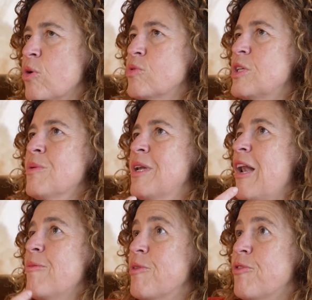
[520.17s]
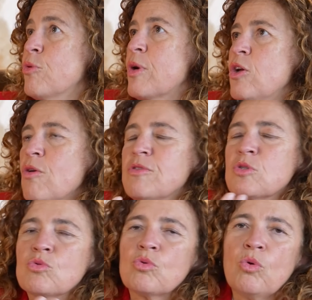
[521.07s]
continua nella mia figura, io l'ho
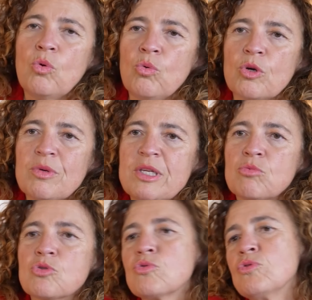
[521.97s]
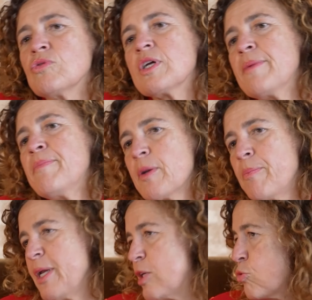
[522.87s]
vissuto con lui quindi è un sogno che
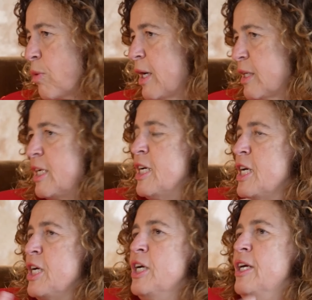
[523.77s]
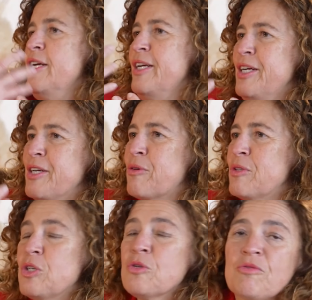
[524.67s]
perpetua eh,
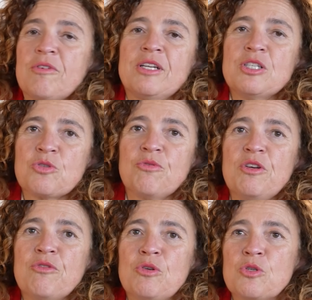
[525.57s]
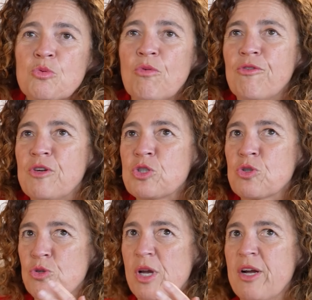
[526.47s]
io adesso vivo nel suo
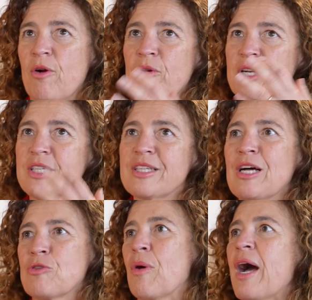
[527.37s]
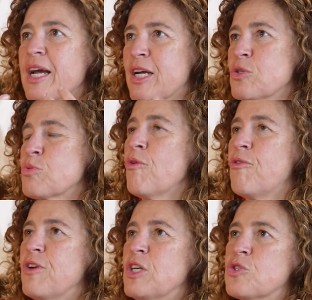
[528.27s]
ufficio, cioè ho ereditato anche il suo
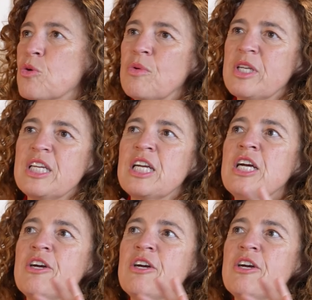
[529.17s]
ufficio, quindi